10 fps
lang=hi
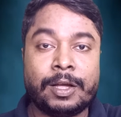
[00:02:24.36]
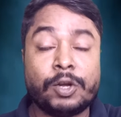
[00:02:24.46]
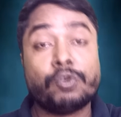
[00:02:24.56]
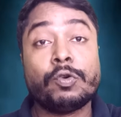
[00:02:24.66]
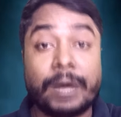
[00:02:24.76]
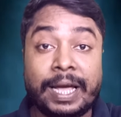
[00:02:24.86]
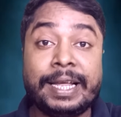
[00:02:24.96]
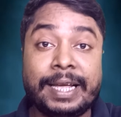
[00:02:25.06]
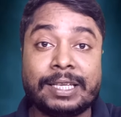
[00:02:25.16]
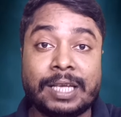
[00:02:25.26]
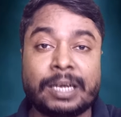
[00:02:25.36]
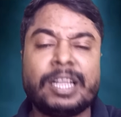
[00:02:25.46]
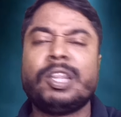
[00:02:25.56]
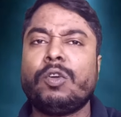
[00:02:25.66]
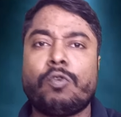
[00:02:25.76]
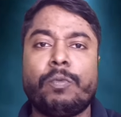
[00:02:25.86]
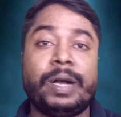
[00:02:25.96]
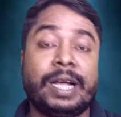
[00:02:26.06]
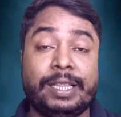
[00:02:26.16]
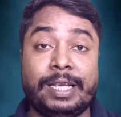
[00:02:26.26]
यूट्यूब है ही ऐसा कितनों को
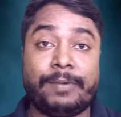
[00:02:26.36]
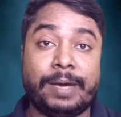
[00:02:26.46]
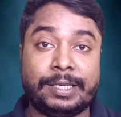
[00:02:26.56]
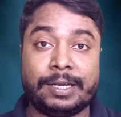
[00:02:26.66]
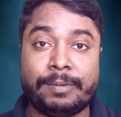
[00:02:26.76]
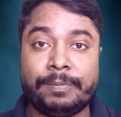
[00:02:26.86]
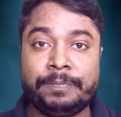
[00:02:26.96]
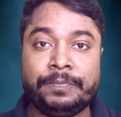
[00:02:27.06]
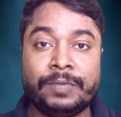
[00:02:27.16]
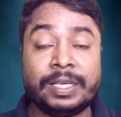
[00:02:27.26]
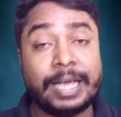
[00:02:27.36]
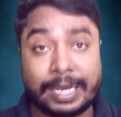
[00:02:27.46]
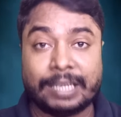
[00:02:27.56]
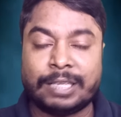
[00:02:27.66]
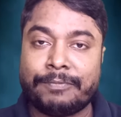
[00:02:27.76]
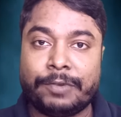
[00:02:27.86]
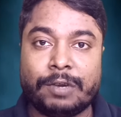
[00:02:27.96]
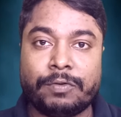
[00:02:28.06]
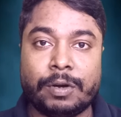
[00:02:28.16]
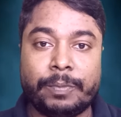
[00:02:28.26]
बना दिया भाई साहब ये एक ऐसा
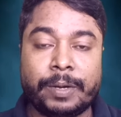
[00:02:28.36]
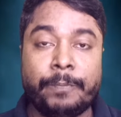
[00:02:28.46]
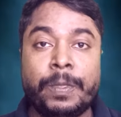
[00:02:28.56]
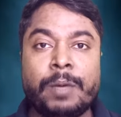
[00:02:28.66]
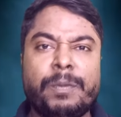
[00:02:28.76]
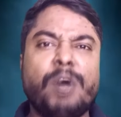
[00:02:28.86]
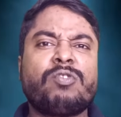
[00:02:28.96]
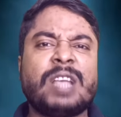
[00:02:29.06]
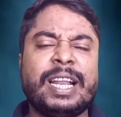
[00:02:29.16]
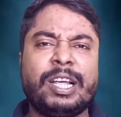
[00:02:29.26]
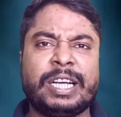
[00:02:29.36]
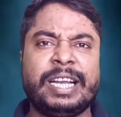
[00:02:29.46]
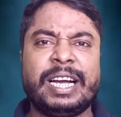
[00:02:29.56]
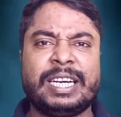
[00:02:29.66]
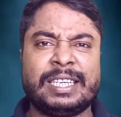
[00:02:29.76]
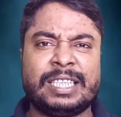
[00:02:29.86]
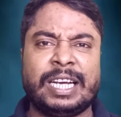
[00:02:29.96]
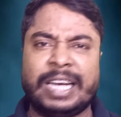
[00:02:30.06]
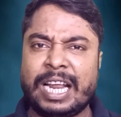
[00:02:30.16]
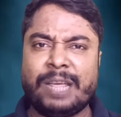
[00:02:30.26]
प्लेटफॉर्म है बहुत सारे क्रिएटर्स
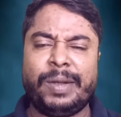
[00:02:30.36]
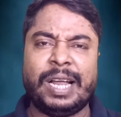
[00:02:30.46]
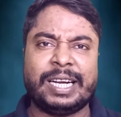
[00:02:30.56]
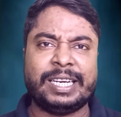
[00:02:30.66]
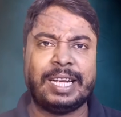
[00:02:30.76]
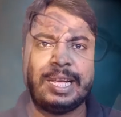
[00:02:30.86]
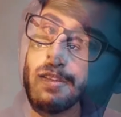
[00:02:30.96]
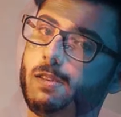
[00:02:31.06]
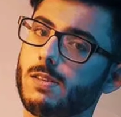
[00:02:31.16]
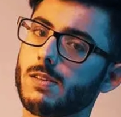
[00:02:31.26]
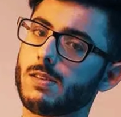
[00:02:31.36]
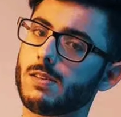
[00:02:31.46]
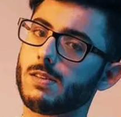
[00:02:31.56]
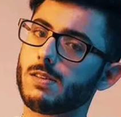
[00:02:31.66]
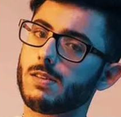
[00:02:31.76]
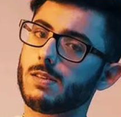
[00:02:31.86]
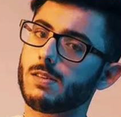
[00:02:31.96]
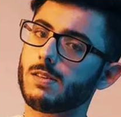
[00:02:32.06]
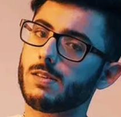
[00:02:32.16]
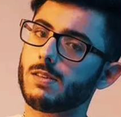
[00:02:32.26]
हैं कैरी मिनाटी हैं इधर
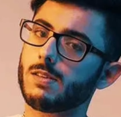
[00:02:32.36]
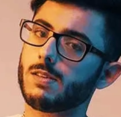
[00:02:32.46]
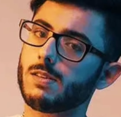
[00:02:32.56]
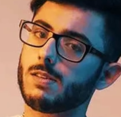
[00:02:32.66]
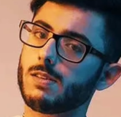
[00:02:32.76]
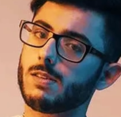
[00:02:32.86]
अभी हाल फिलहाल में